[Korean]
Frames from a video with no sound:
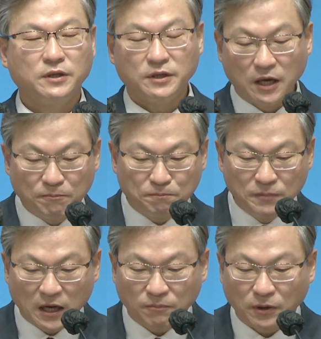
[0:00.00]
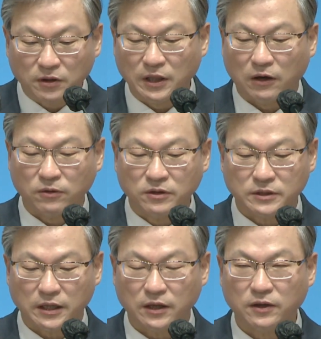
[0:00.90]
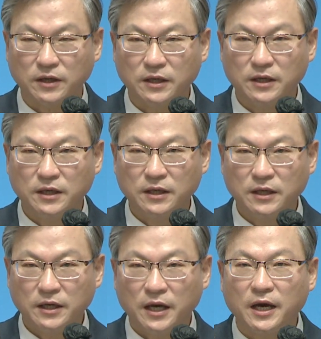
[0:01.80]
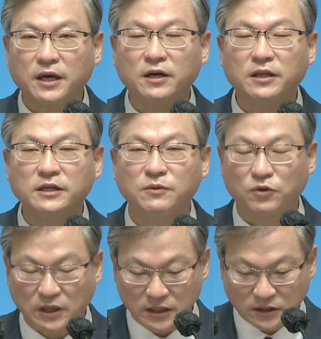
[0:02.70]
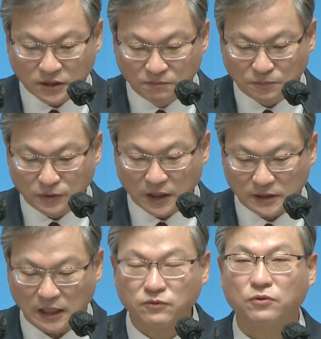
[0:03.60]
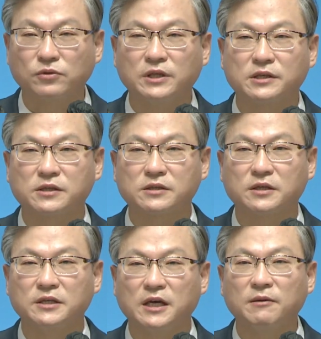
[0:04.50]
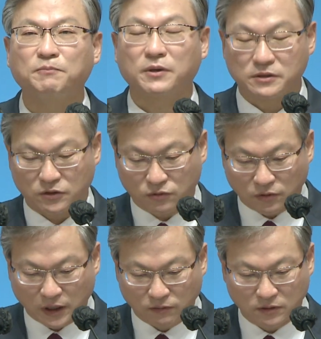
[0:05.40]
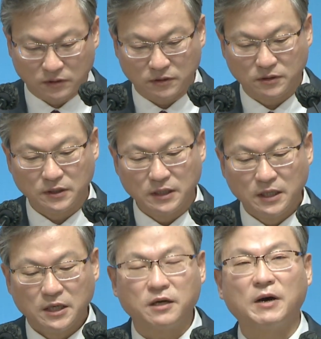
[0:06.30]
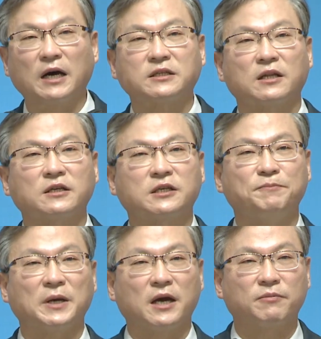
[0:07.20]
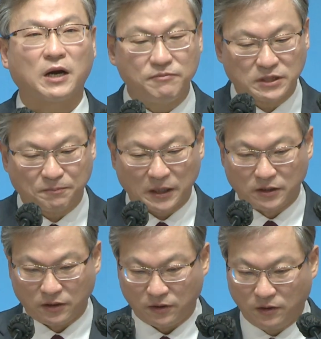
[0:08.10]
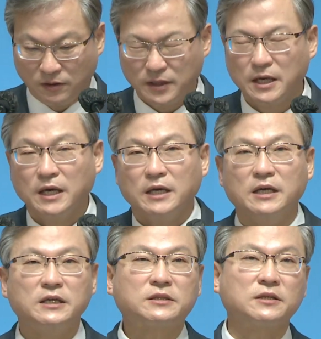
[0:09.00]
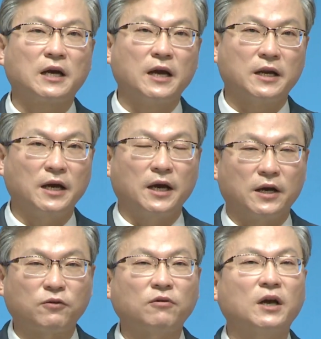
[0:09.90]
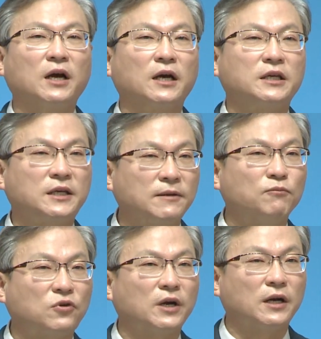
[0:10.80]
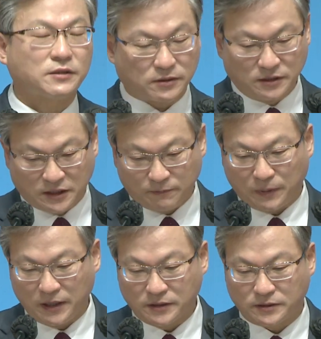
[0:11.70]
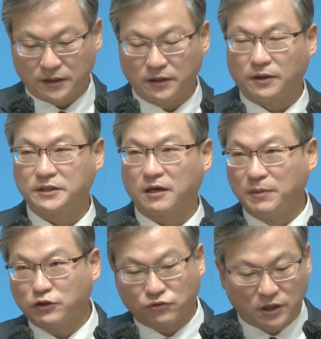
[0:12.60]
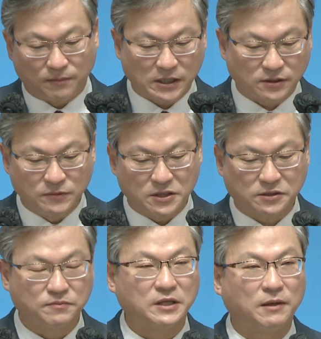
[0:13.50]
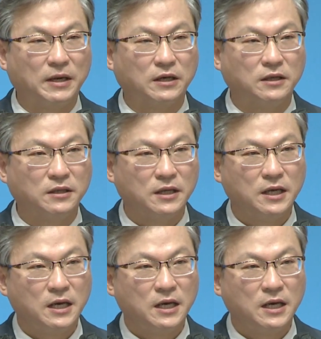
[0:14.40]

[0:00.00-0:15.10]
옛날 버릇 나오는 거잖아요. 해결되지 못한 이 쓴뿌리가 작동되어져서 옛 버릇이 또 나오는 거예요. 여러분 아시다시피 에브라임 지파는요 이스라엘에 꽤나 힘 꽤나 쓰는 지파였어요. 제가 몇 주 전에 말씀드렸습니다마는